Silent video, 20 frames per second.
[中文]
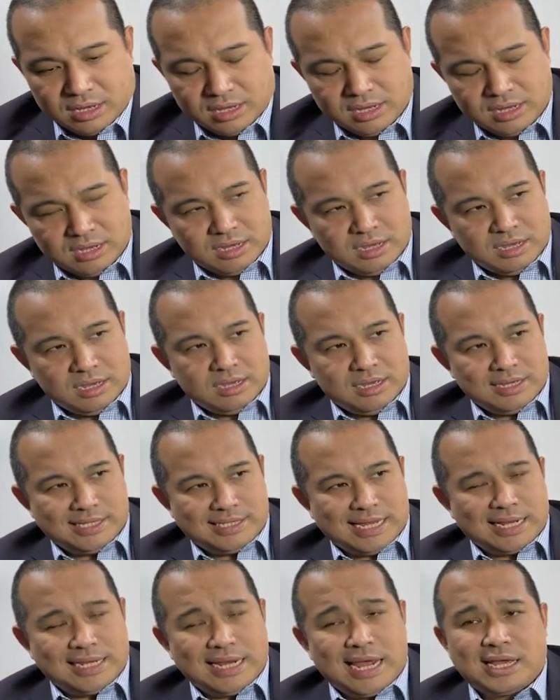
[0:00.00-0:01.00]
呃，
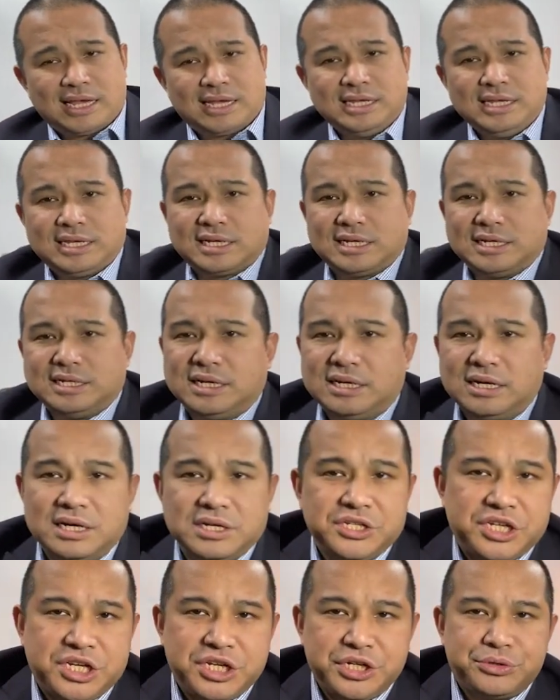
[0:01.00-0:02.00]
大家可以可能
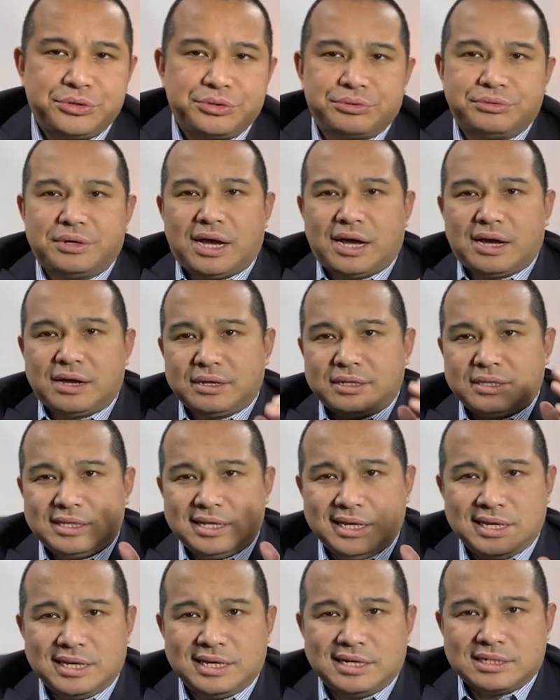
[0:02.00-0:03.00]
很清楚啊，
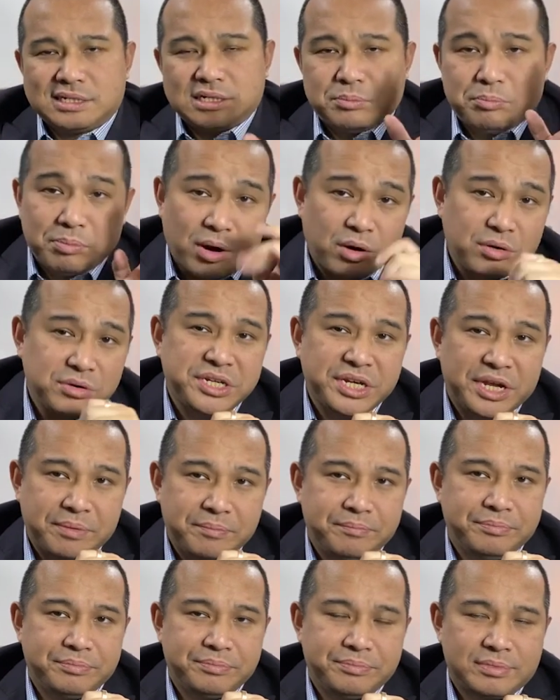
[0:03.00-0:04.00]
第一个是保险，
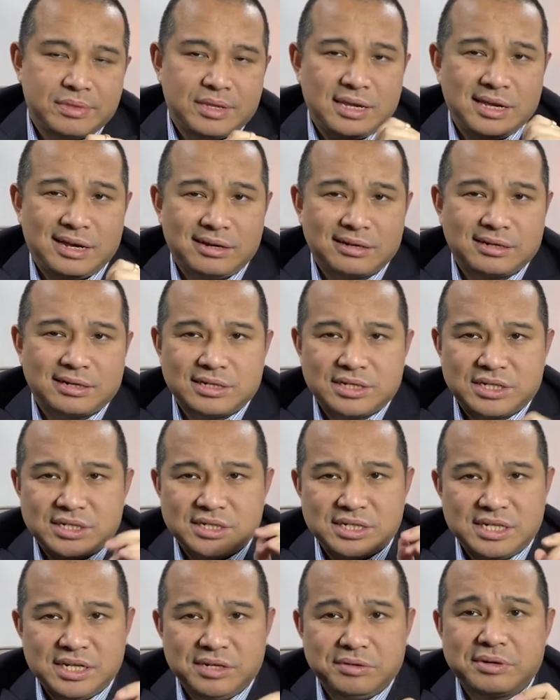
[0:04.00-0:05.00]
第二个
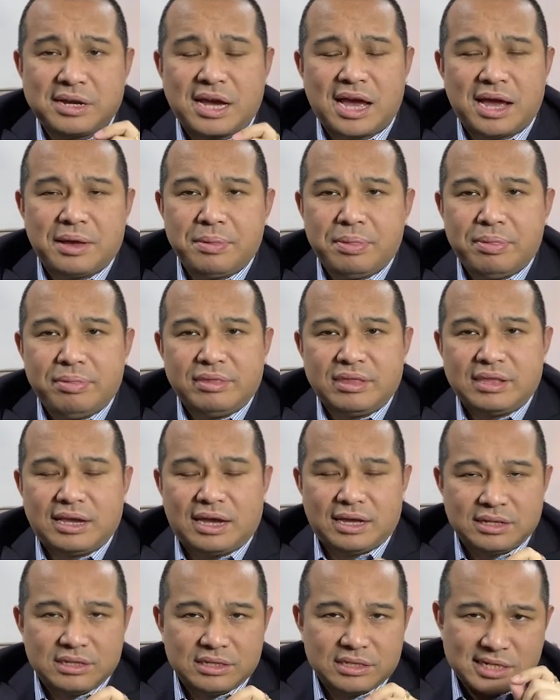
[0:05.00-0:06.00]
是信用卡
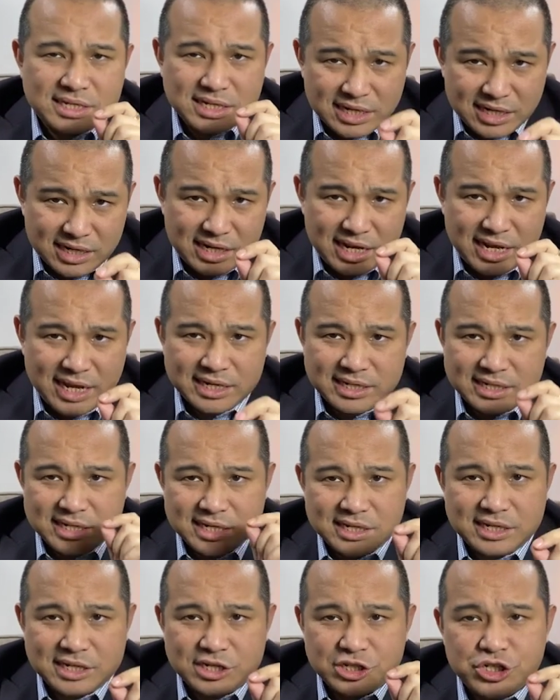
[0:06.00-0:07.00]
啊这一类
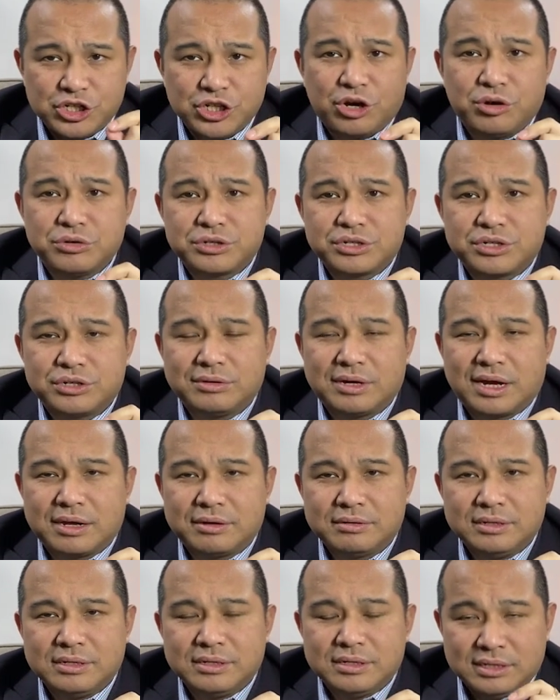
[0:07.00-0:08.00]
型的销售
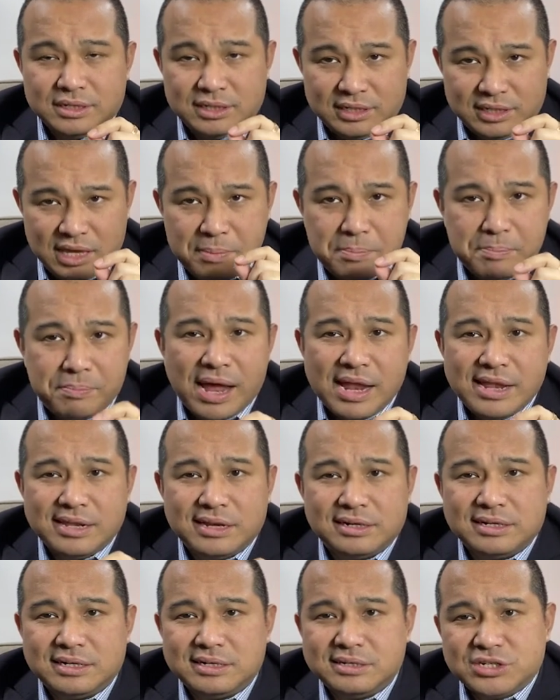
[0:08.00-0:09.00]
啊，一般
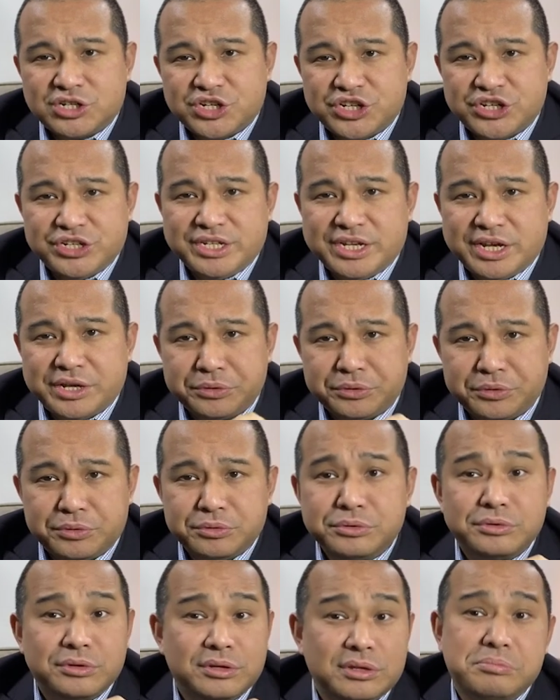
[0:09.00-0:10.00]
的人时间
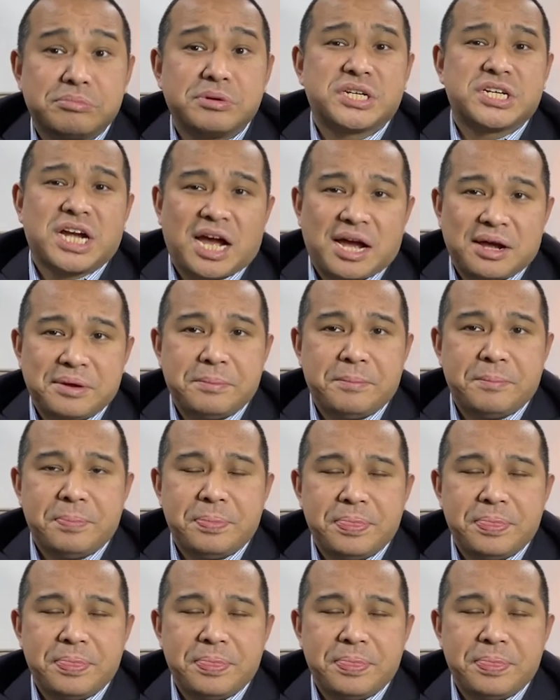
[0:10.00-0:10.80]
工作的不长